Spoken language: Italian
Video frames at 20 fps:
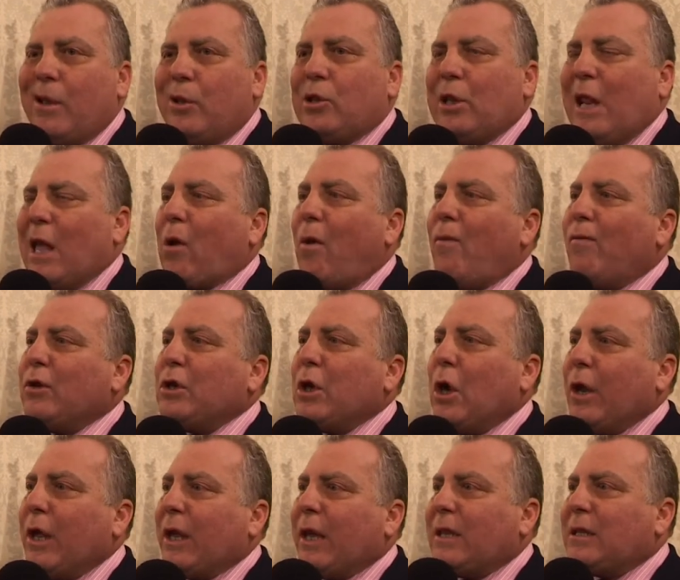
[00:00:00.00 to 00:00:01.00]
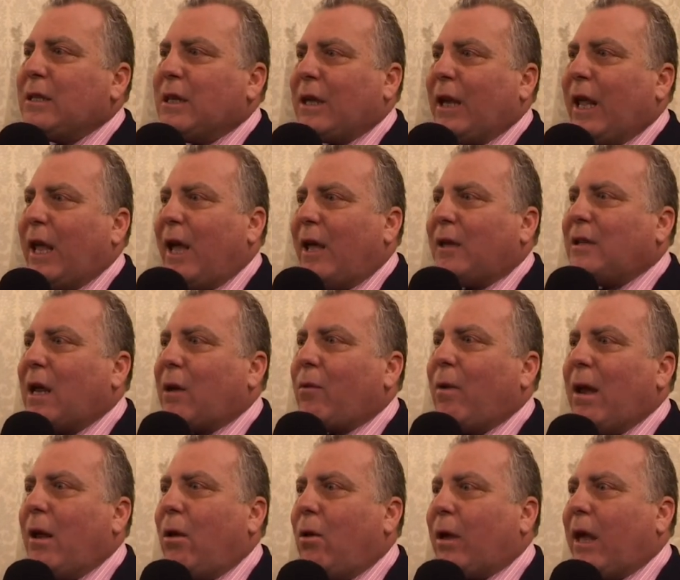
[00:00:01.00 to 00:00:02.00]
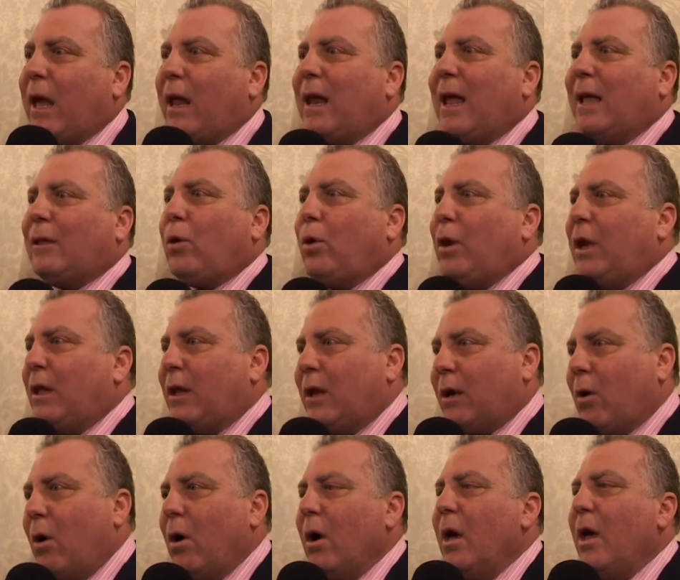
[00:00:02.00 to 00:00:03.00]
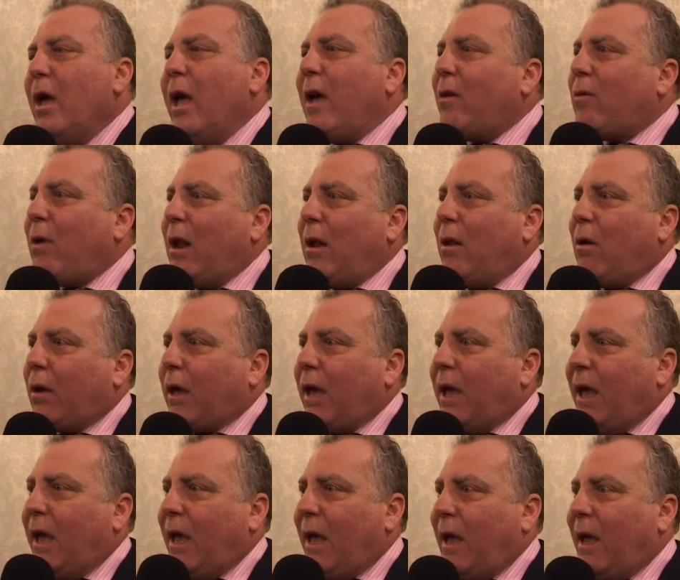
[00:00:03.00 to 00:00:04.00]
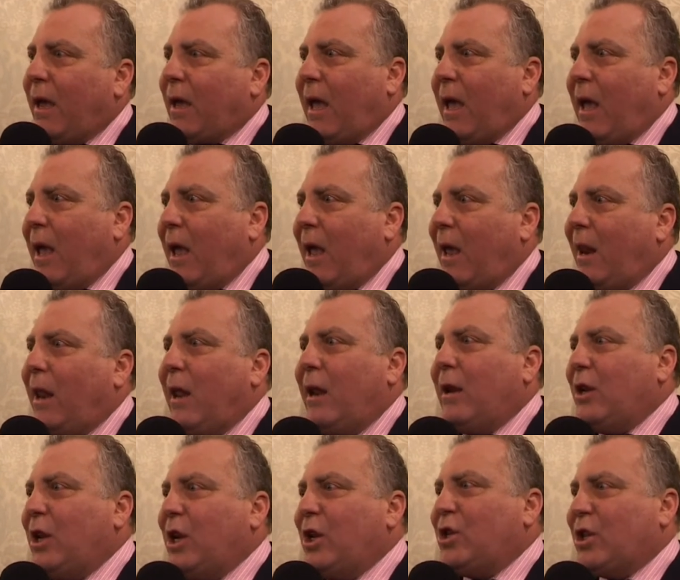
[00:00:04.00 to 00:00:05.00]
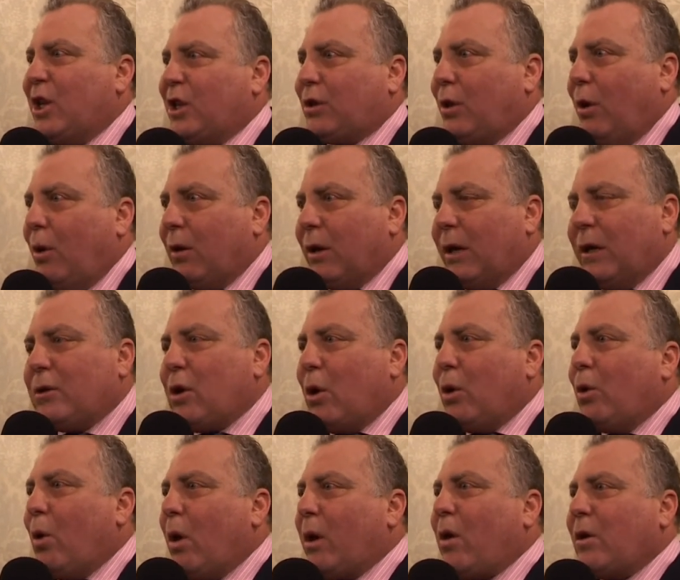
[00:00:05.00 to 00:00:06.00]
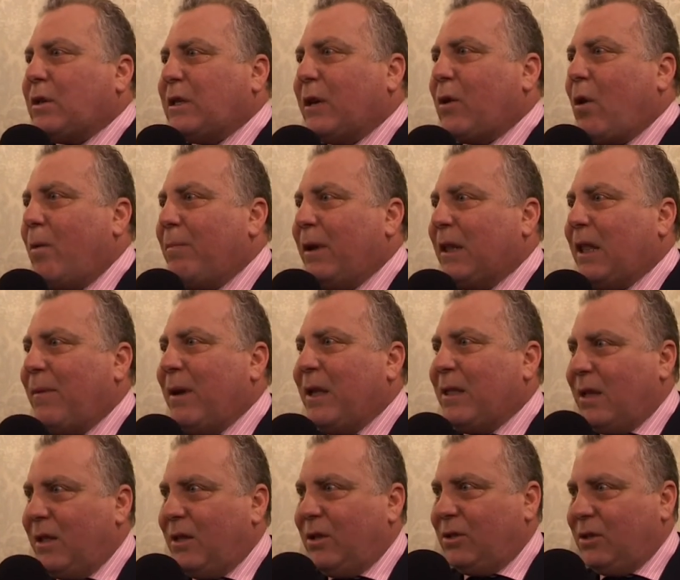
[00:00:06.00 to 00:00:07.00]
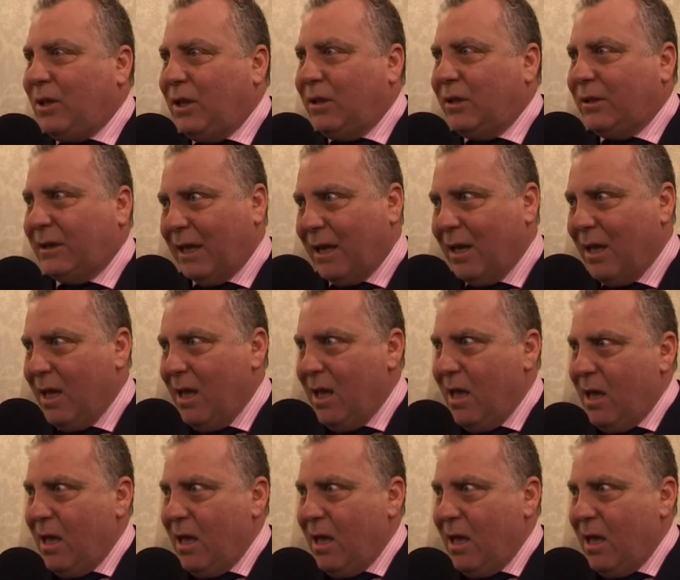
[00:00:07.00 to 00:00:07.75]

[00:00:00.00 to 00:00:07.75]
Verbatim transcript: la confusione che si crea tra quello che è il lato idrico e quello che, che è il gestore sono due cose completamente distinte